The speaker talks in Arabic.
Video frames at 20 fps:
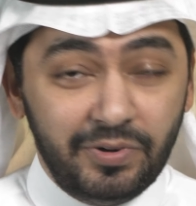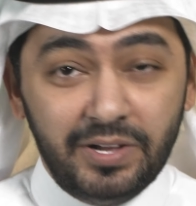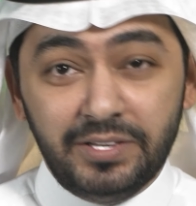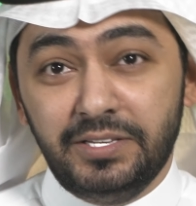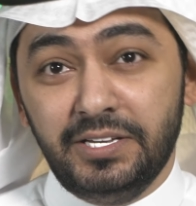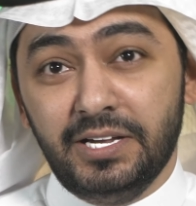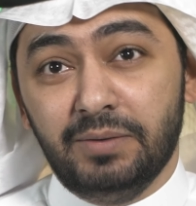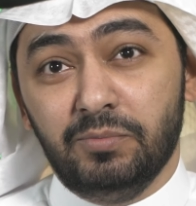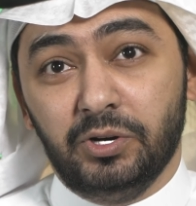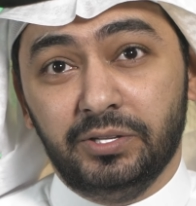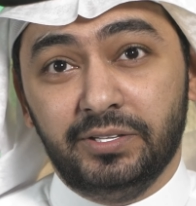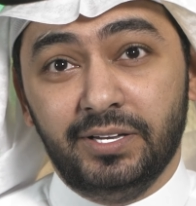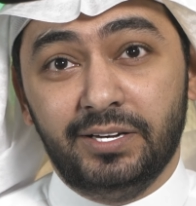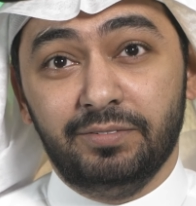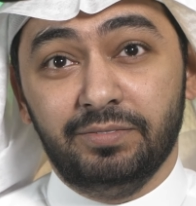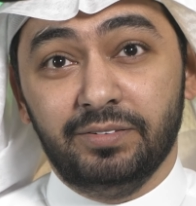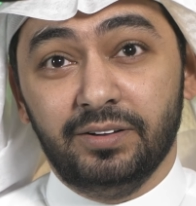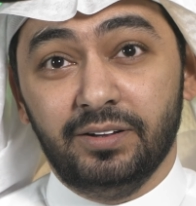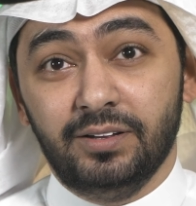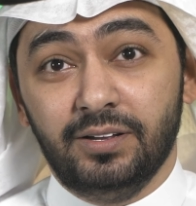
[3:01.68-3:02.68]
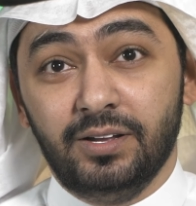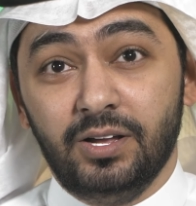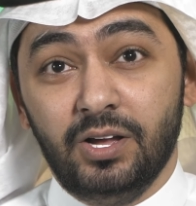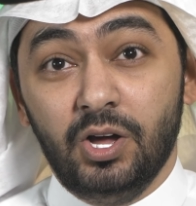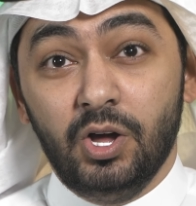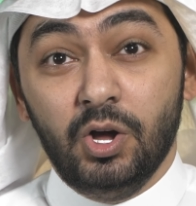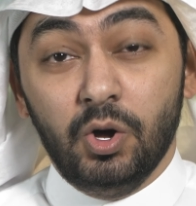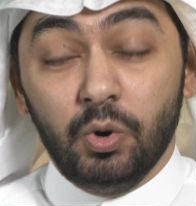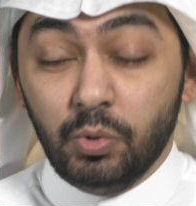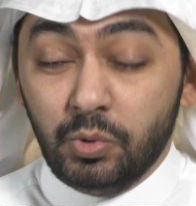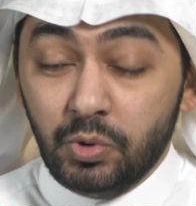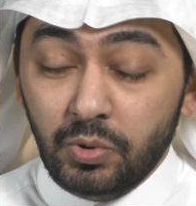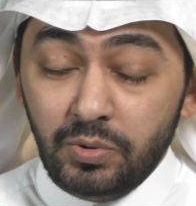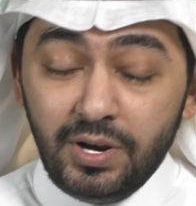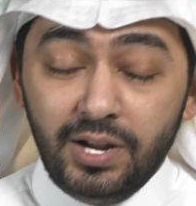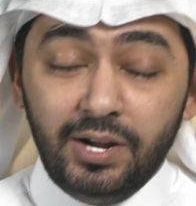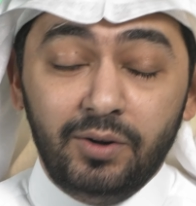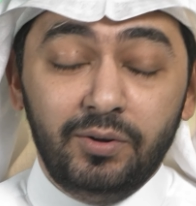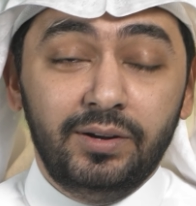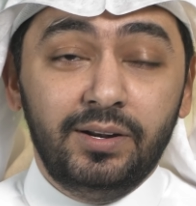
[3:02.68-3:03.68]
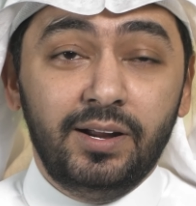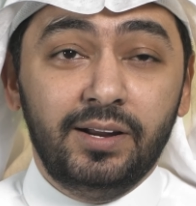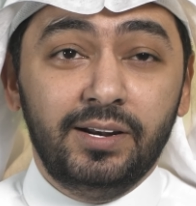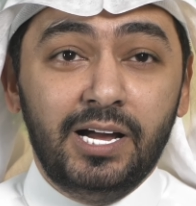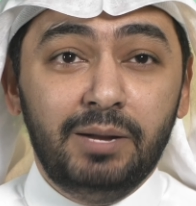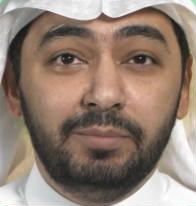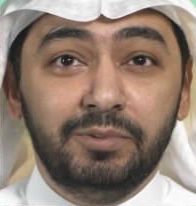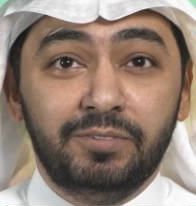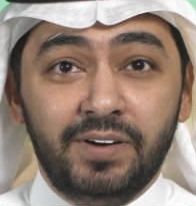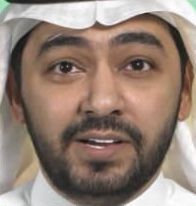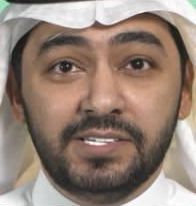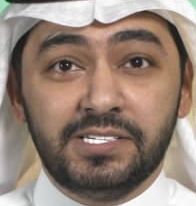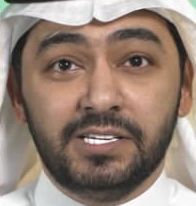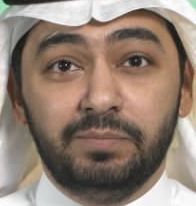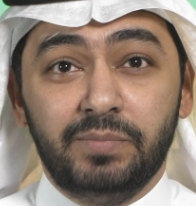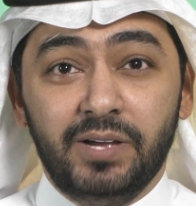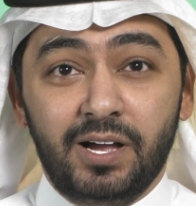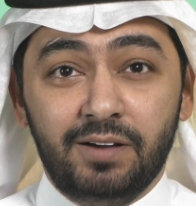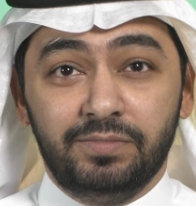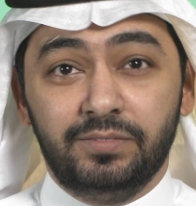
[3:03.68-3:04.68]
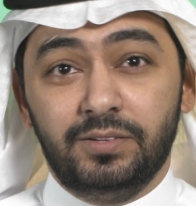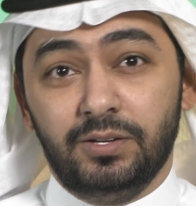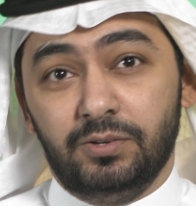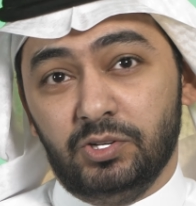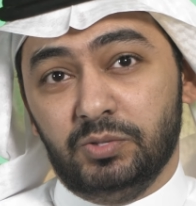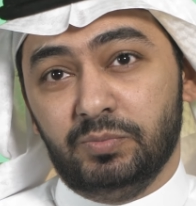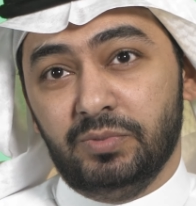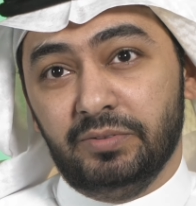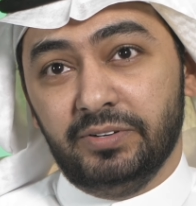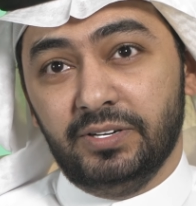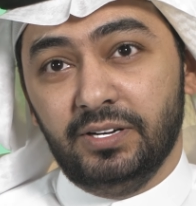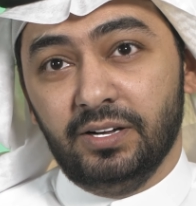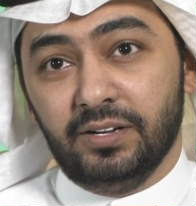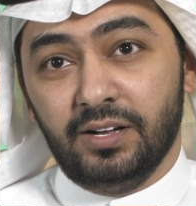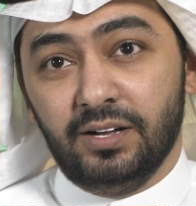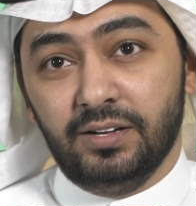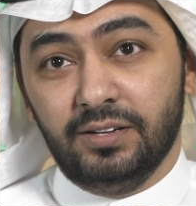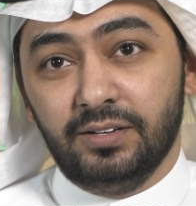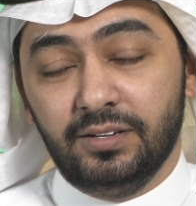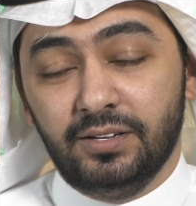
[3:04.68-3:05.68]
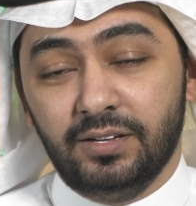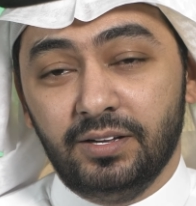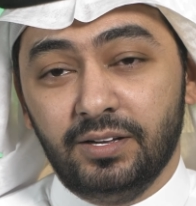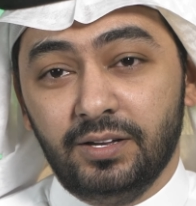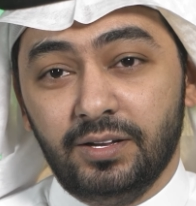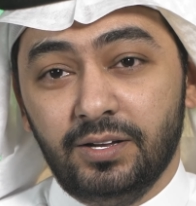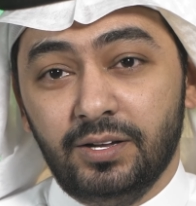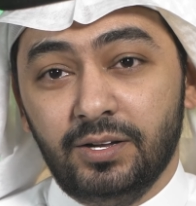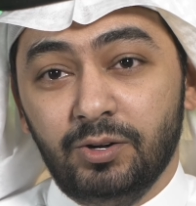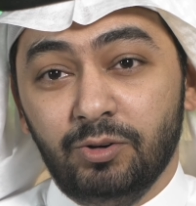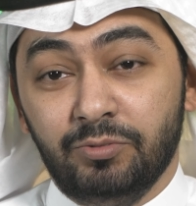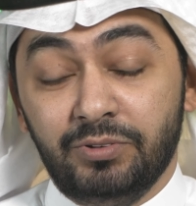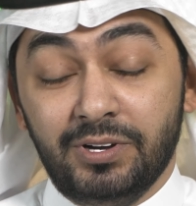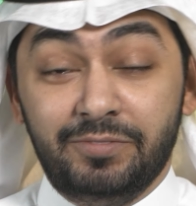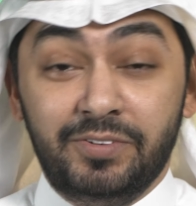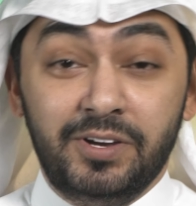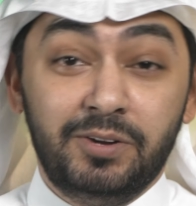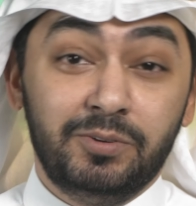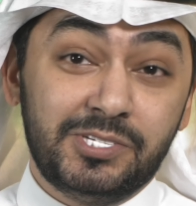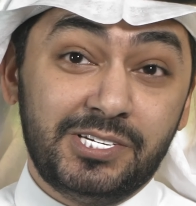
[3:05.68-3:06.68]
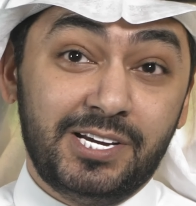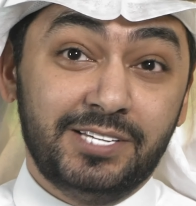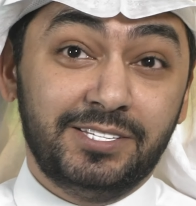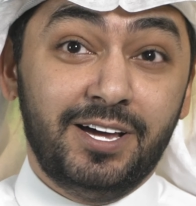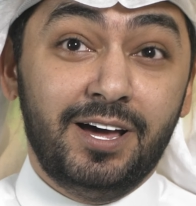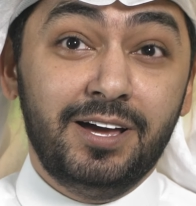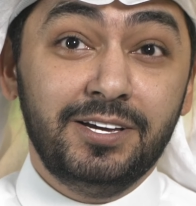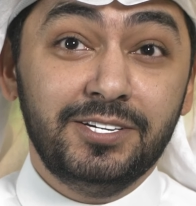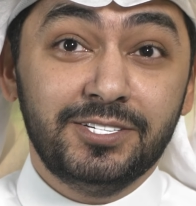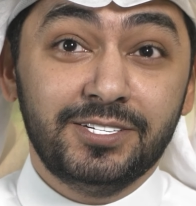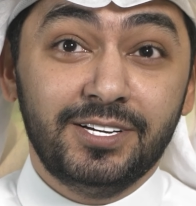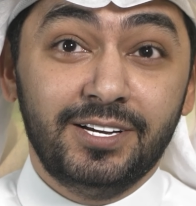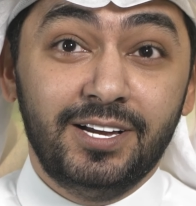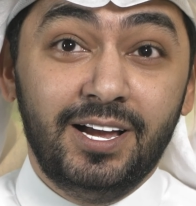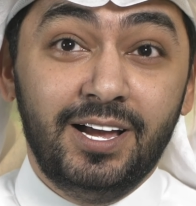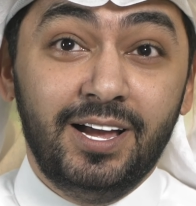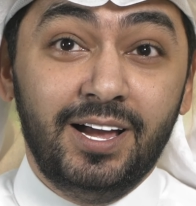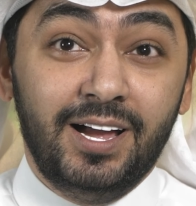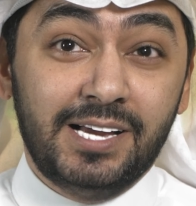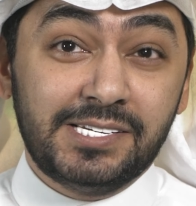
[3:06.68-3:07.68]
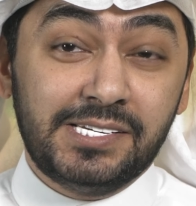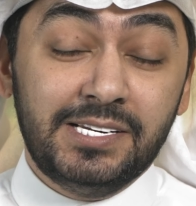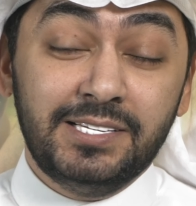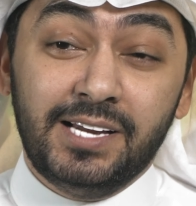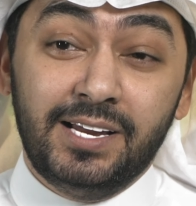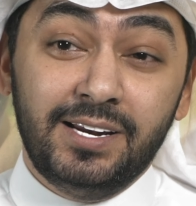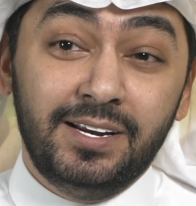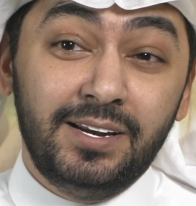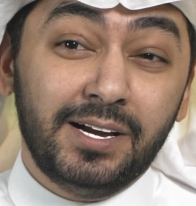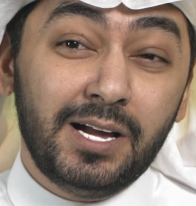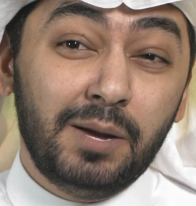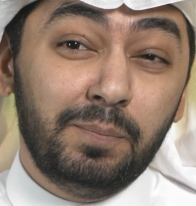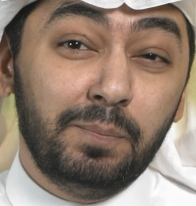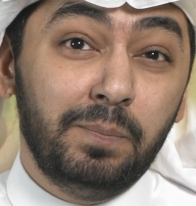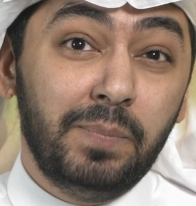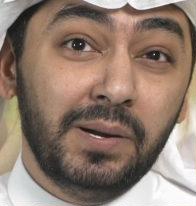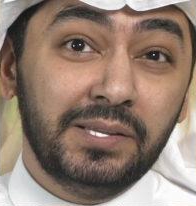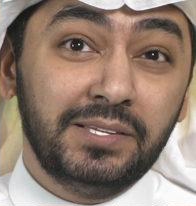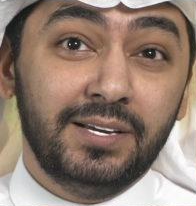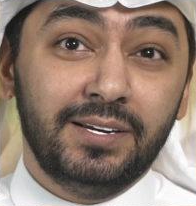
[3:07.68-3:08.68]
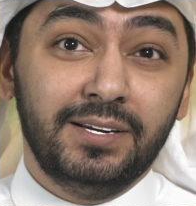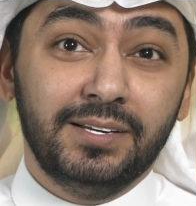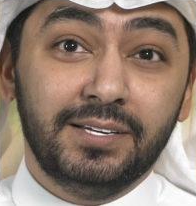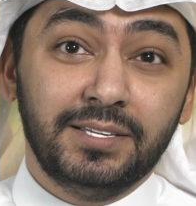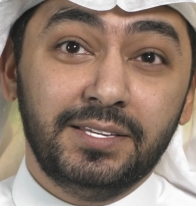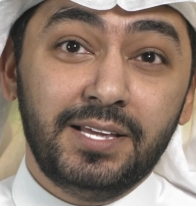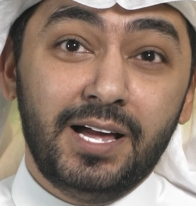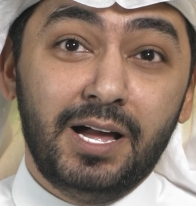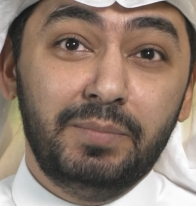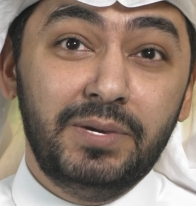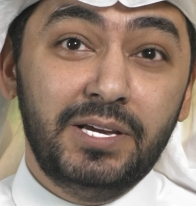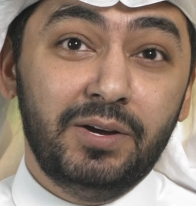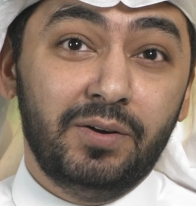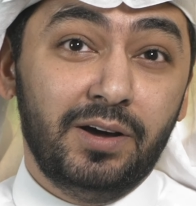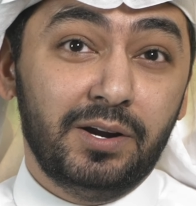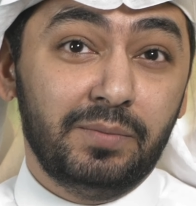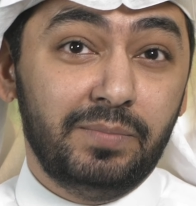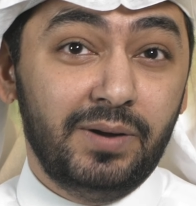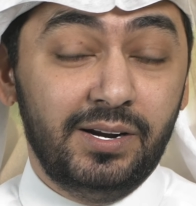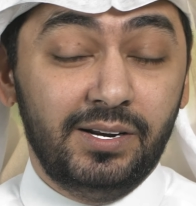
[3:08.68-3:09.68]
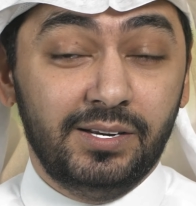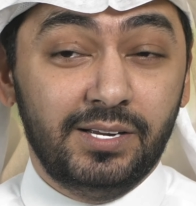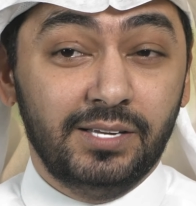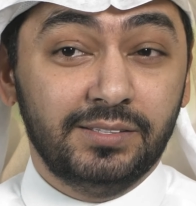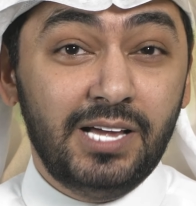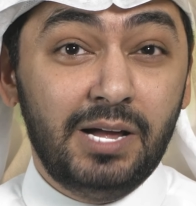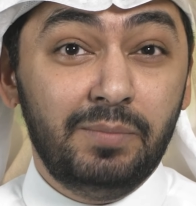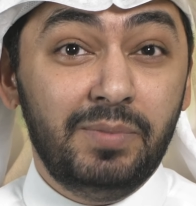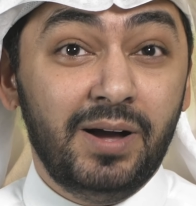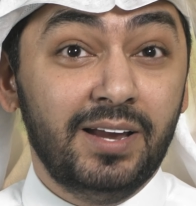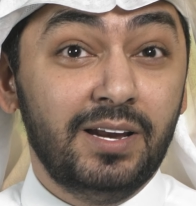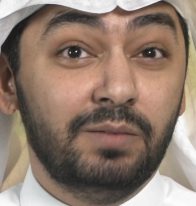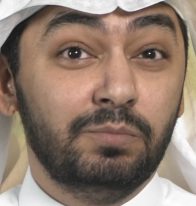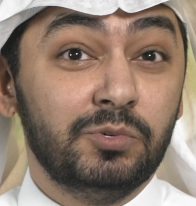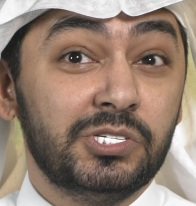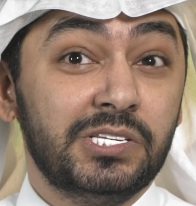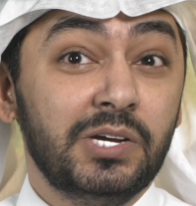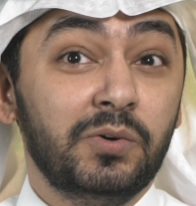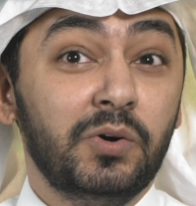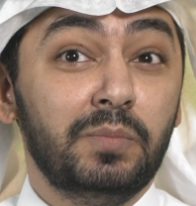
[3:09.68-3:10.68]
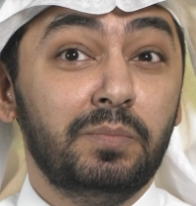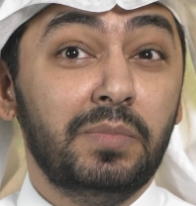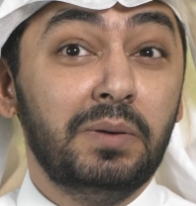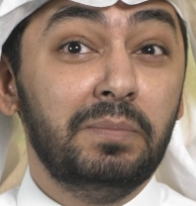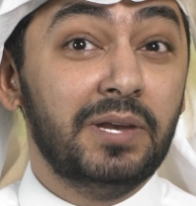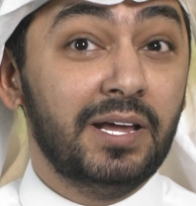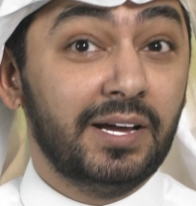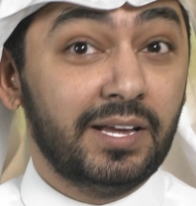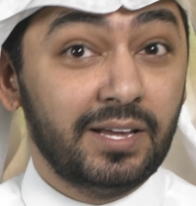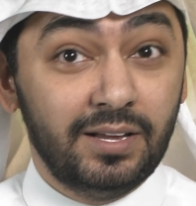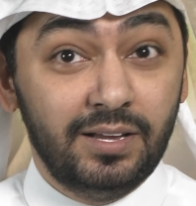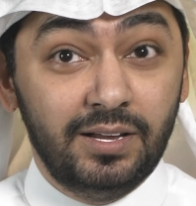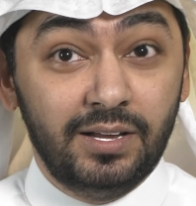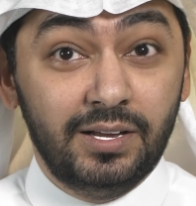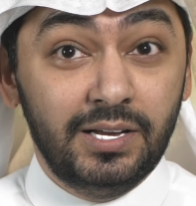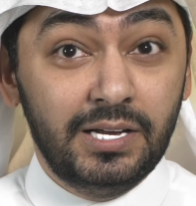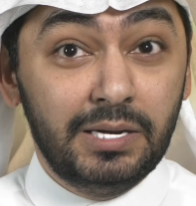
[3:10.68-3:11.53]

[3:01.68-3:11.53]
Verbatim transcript: وفي أندية مختلفة وكلها ولله الحمد فازت بأفضل خطبة في اللقاء وفي 2019 حصلت على لقب بطل القطاع 104 للخطابة على مستوى المملكة